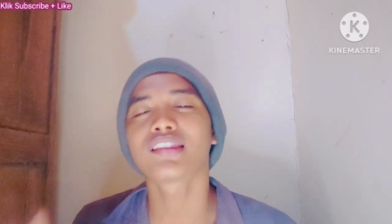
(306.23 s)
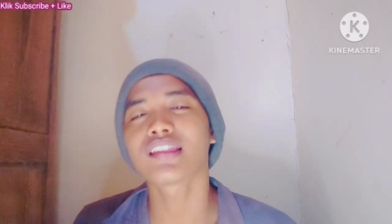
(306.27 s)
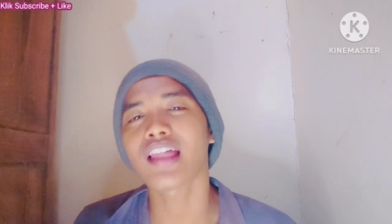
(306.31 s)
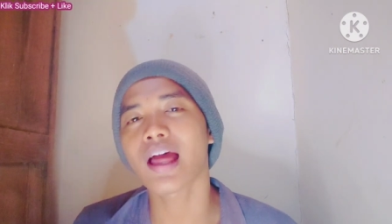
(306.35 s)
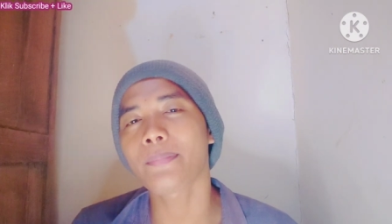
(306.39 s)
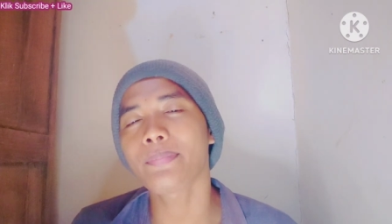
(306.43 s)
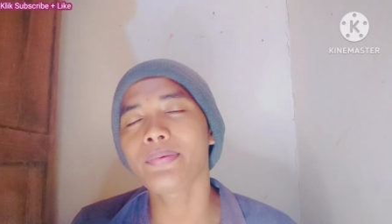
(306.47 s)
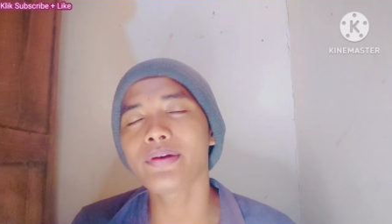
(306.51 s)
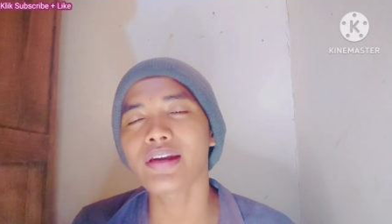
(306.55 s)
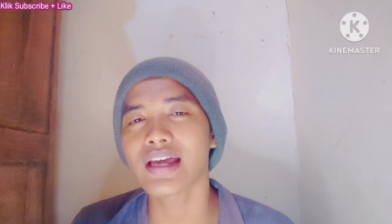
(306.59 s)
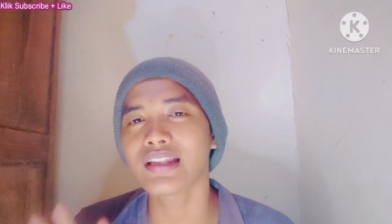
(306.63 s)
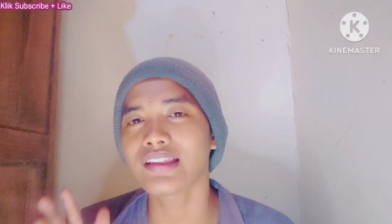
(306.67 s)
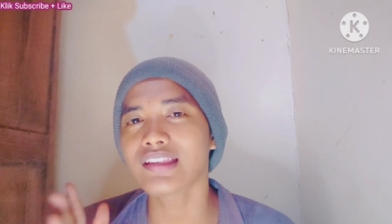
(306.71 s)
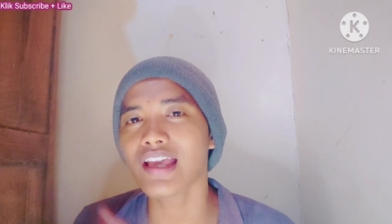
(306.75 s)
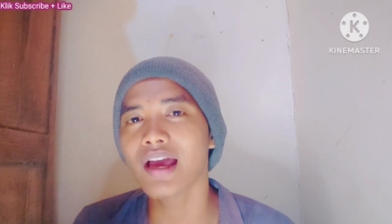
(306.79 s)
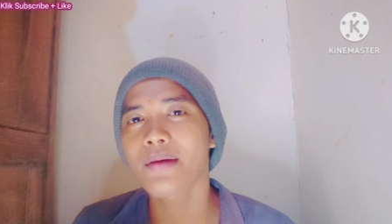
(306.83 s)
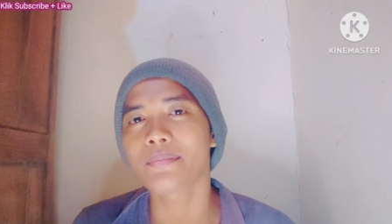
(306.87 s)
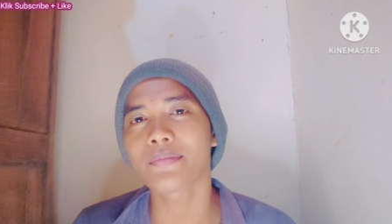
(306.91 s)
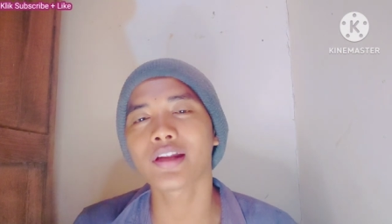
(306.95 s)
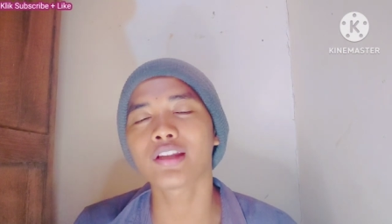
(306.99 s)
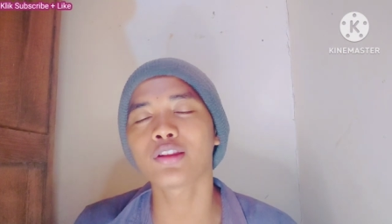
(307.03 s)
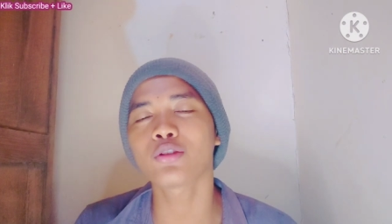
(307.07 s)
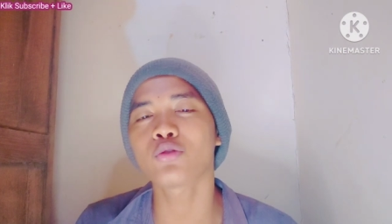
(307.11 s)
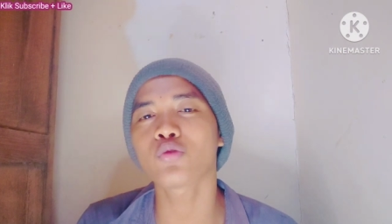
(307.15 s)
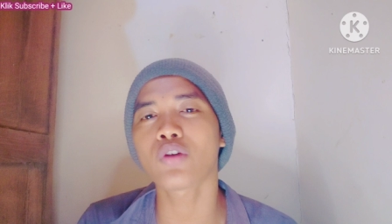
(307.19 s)
Tapi nanti
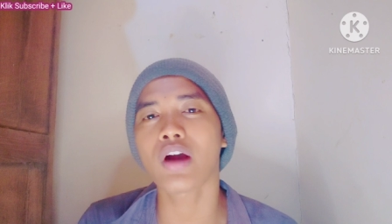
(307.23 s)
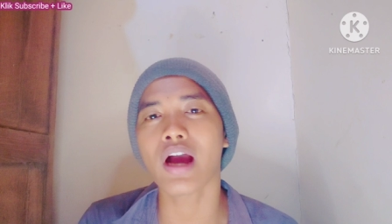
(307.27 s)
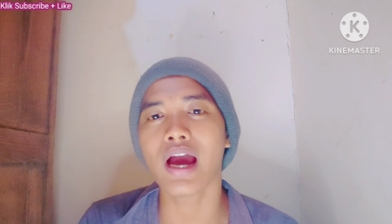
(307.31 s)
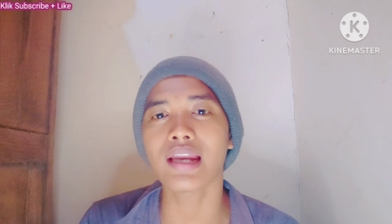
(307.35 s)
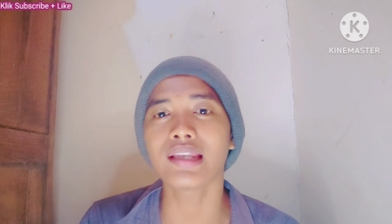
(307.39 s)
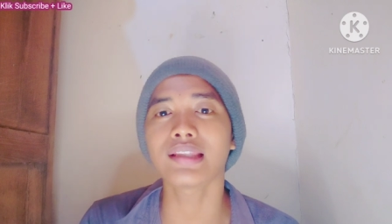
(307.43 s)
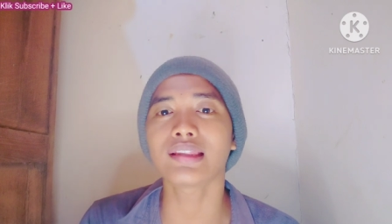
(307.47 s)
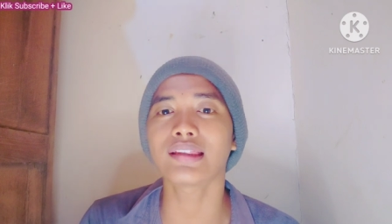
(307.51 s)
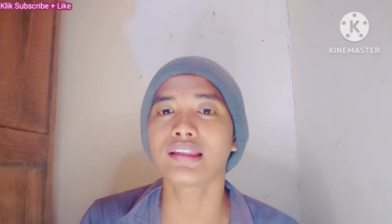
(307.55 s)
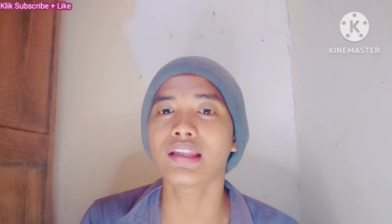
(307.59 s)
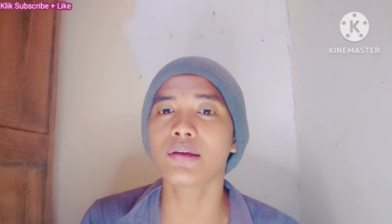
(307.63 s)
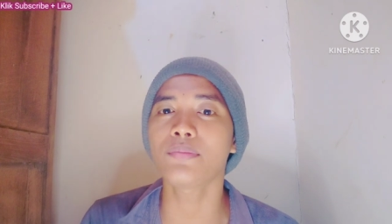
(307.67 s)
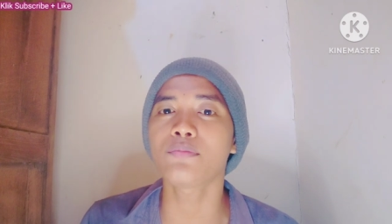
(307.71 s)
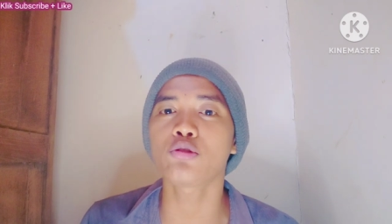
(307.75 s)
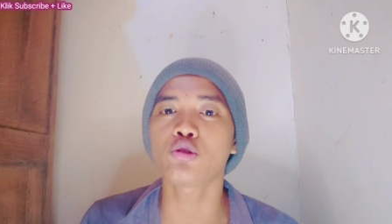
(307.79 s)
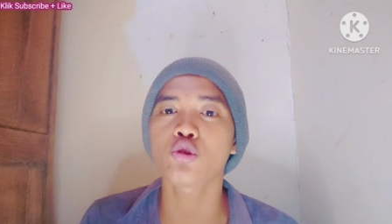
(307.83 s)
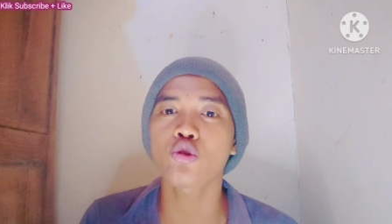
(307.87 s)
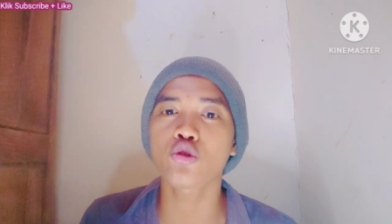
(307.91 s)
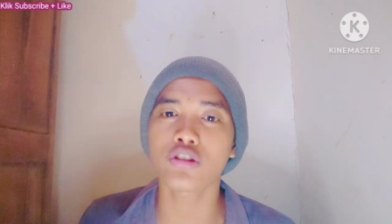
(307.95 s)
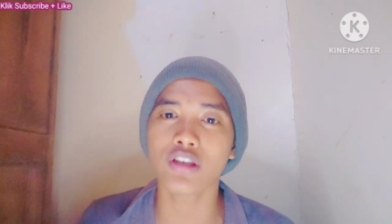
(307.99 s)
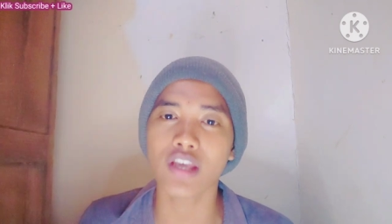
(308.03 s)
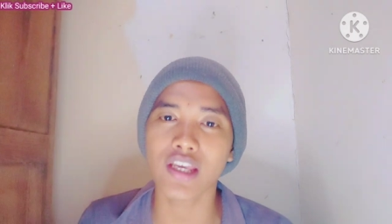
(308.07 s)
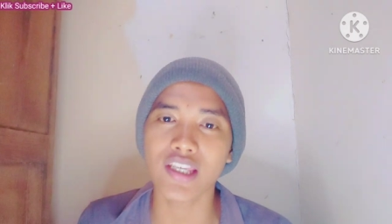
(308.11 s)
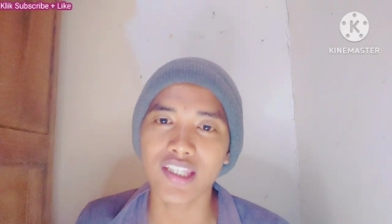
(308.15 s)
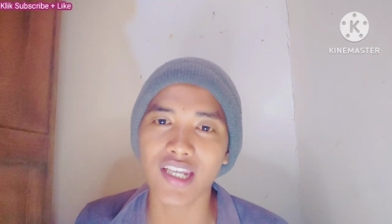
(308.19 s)
yang menentukan tim
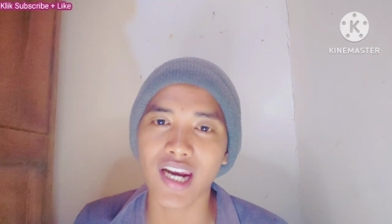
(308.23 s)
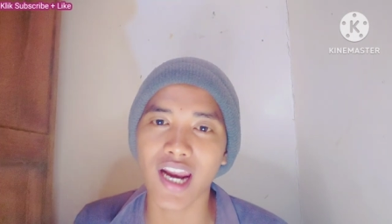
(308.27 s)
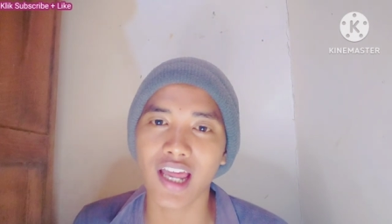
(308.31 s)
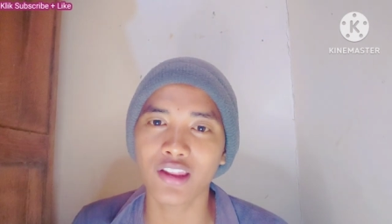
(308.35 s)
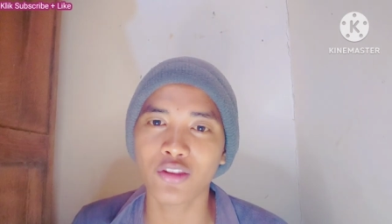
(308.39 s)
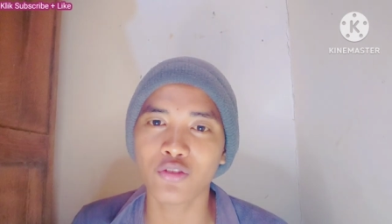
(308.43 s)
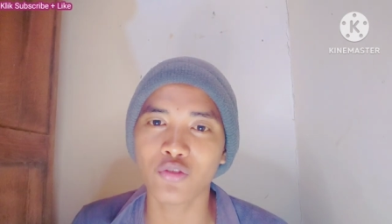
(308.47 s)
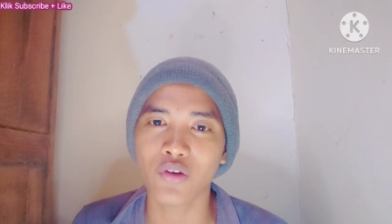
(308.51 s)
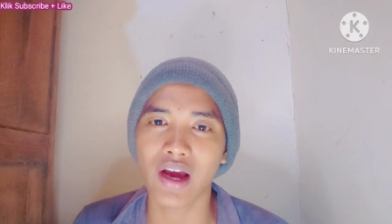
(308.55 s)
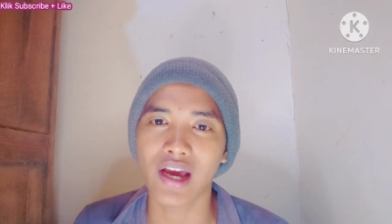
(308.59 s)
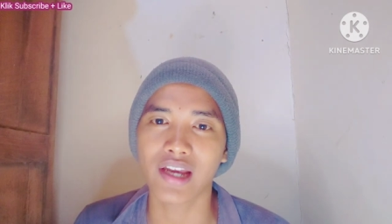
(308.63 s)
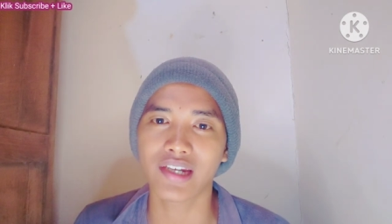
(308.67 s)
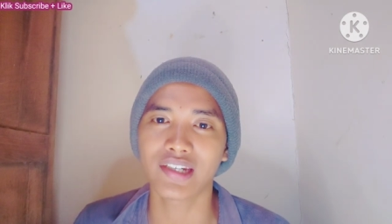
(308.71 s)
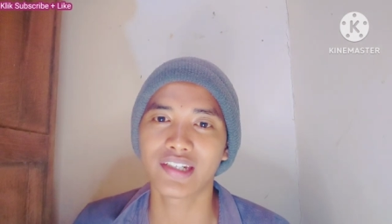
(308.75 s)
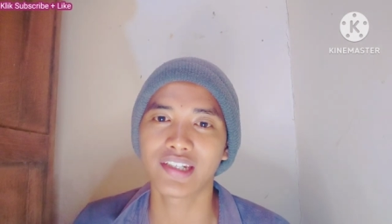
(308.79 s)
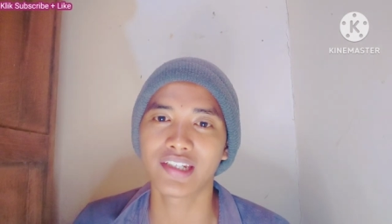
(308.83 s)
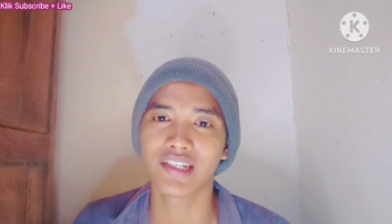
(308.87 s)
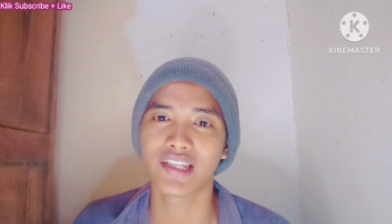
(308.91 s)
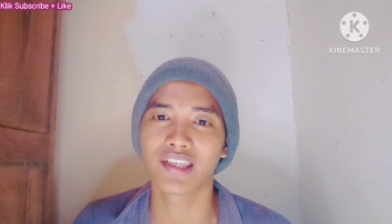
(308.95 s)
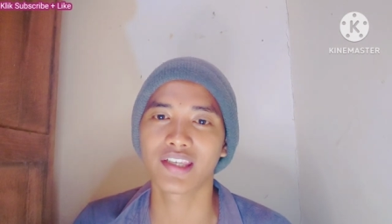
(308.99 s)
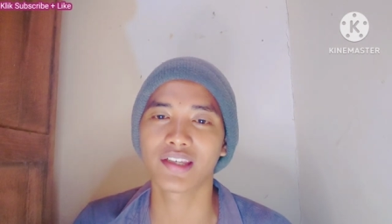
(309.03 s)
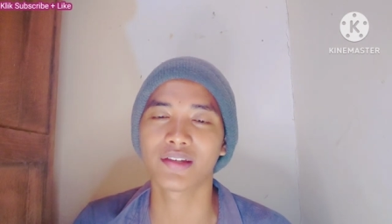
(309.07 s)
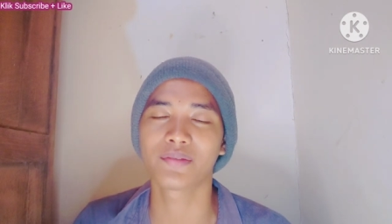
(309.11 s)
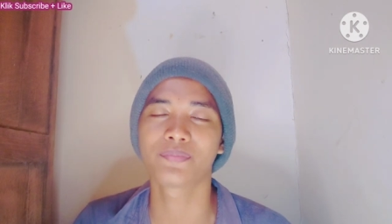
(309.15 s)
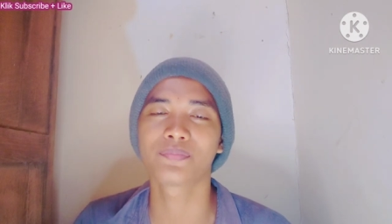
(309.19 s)
sukses Ratu
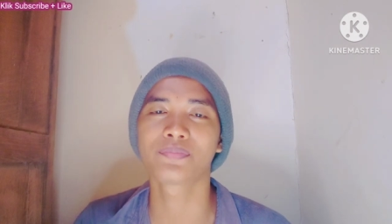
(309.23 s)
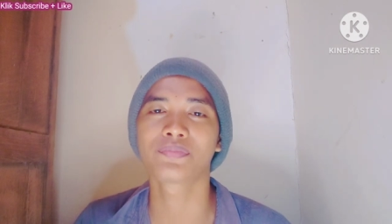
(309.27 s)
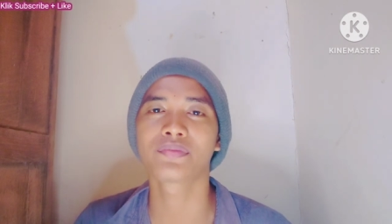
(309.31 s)
Adil.